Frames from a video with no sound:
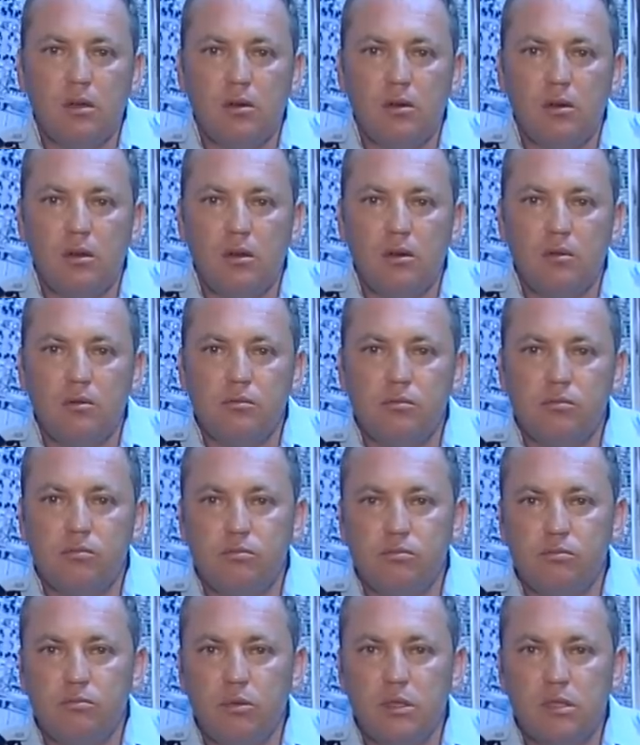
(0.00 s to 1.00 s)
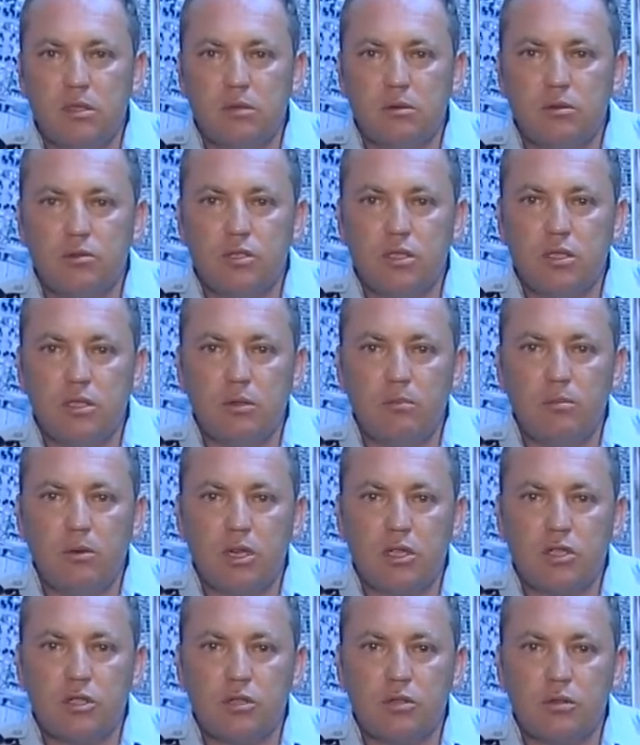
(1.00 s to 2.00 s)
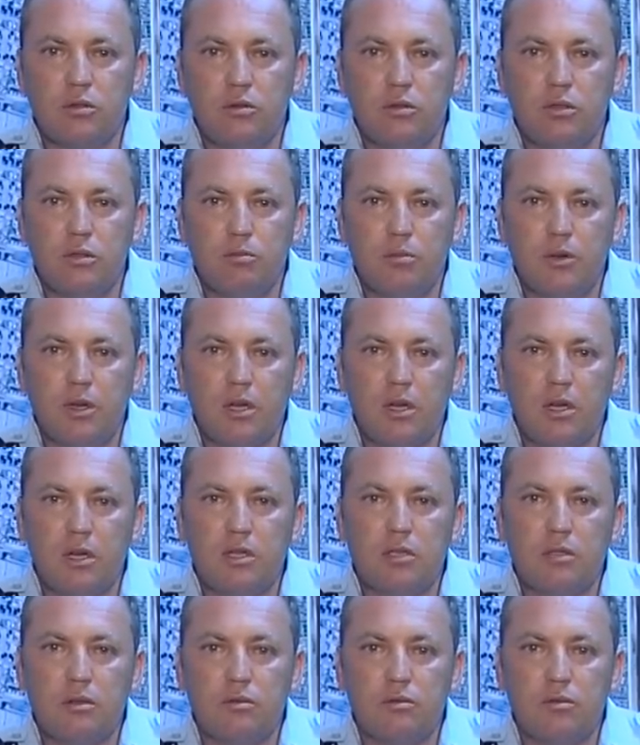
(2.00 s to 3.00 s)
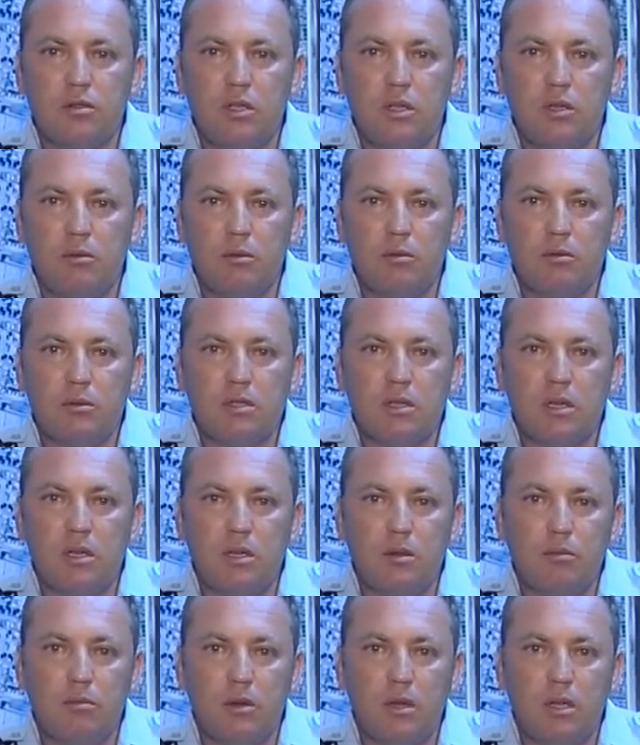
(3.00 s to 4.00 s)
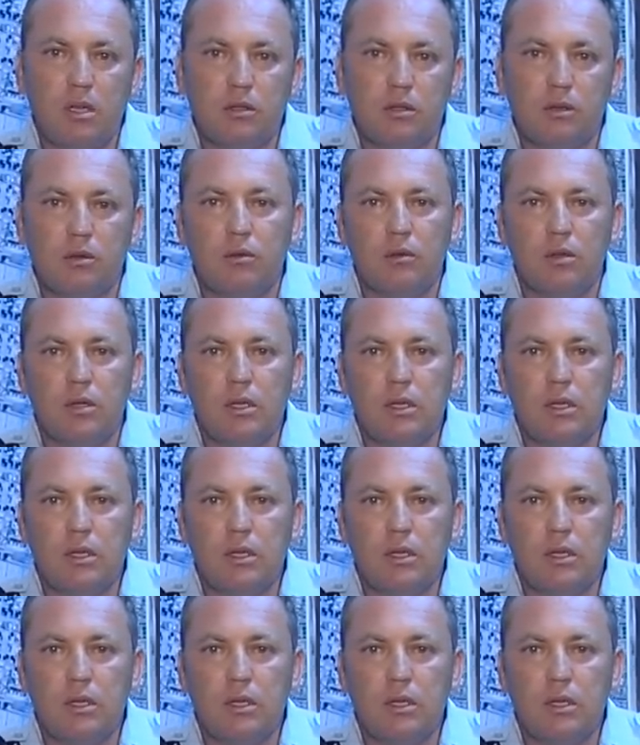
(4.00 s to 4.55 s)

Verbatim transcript: э, был случай на пляже, что люди приехали из Иерусалима, поставили палатку